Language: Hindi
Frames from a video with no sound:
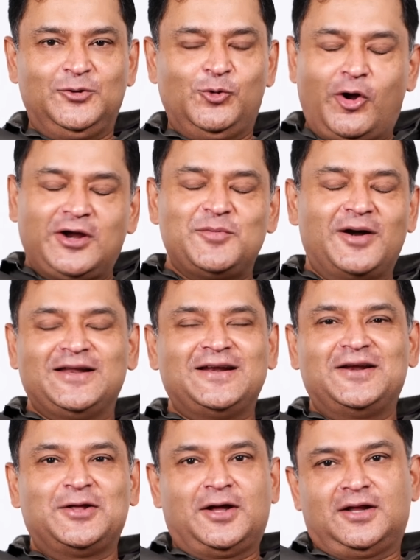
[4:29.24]
लॉकिड मार्टिन
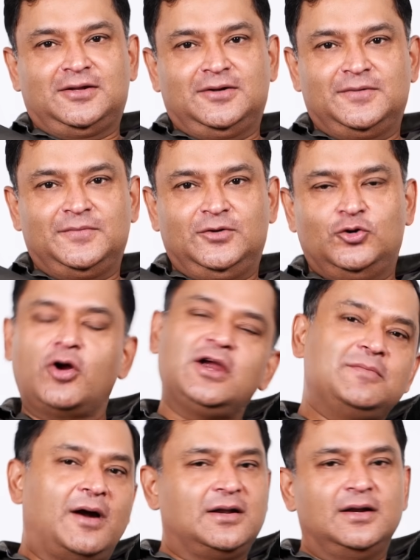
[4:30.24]
ने नहीं करा था
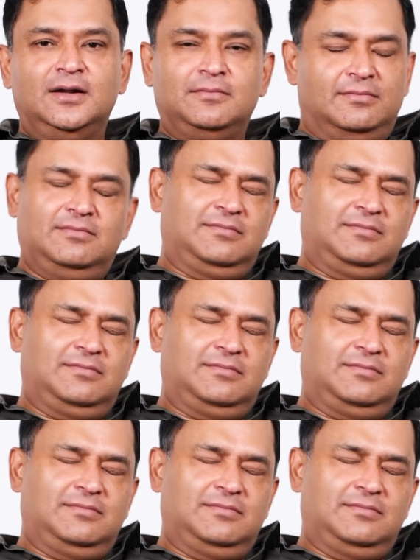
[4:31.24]
लॉकिड मार्टिन ने